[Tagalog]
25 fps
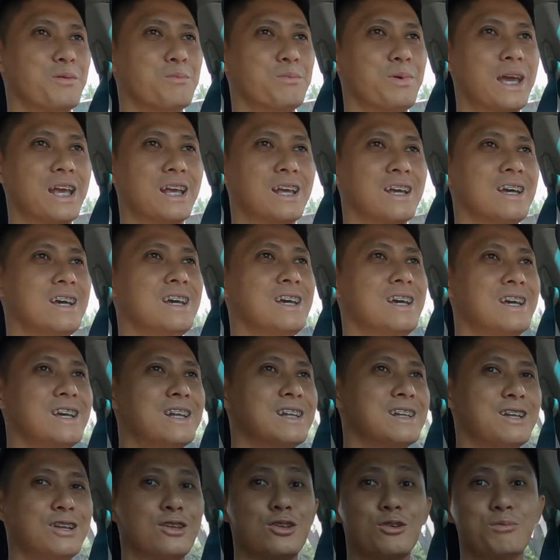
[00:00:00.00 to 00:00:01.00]
magbike
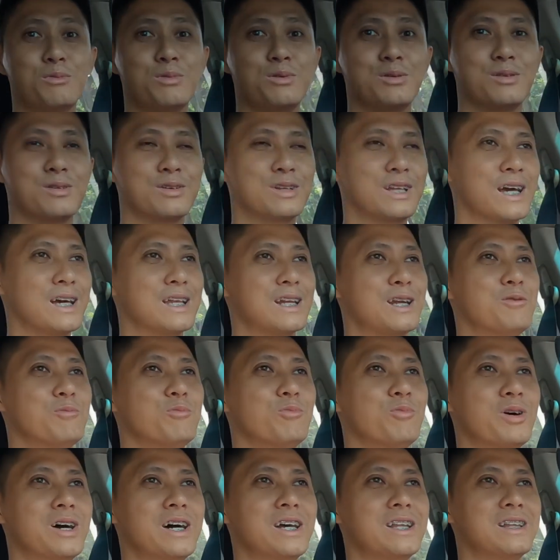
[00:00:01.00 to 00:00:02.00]
dito mong
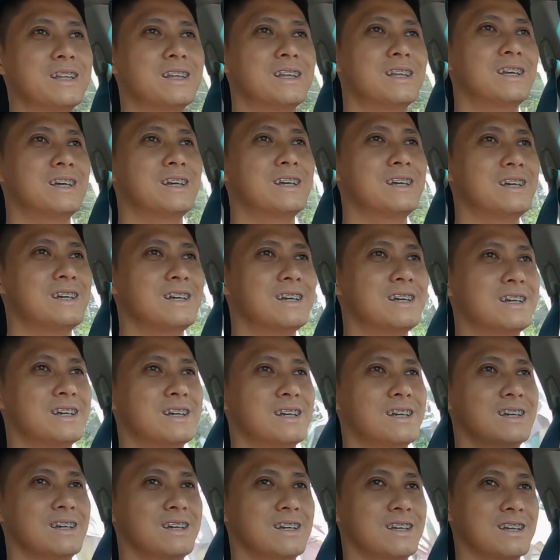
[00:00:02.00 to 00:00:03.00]
nakaraang buwan.
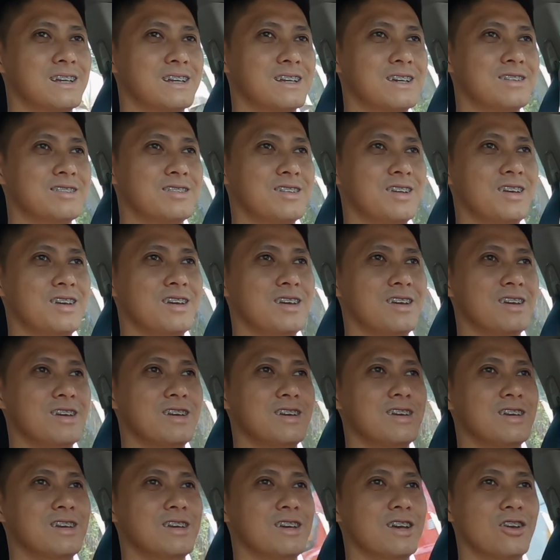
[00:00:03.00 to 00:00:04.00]
Kasi,
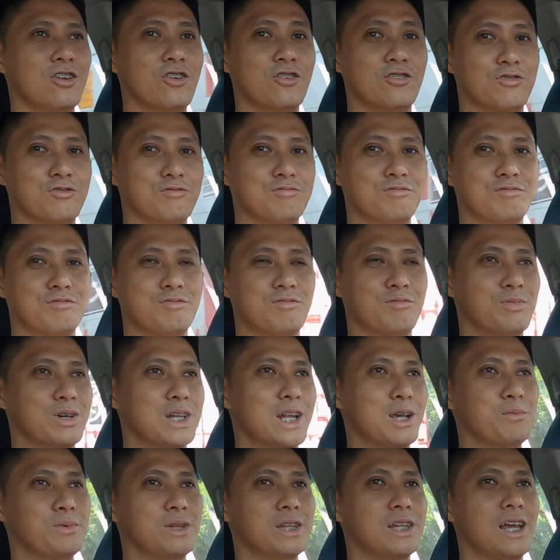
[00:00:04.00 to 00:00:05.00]
ayun,
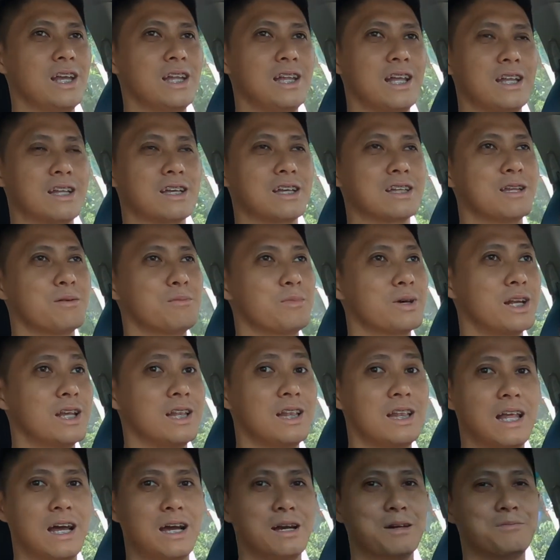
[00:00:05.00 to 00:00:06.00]
maraming dahilan,
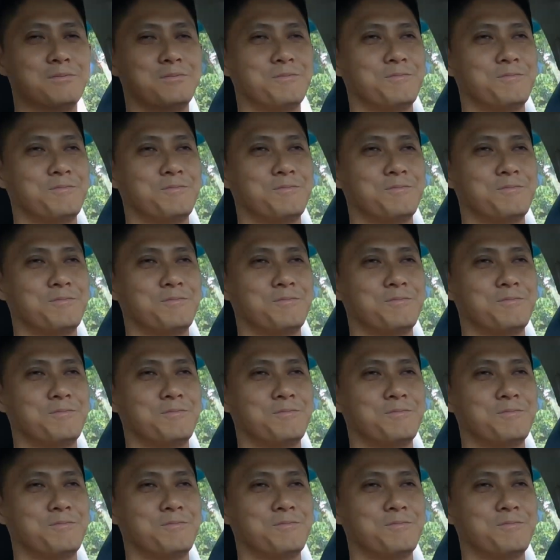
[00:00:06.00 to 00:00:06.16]
katamaran lang.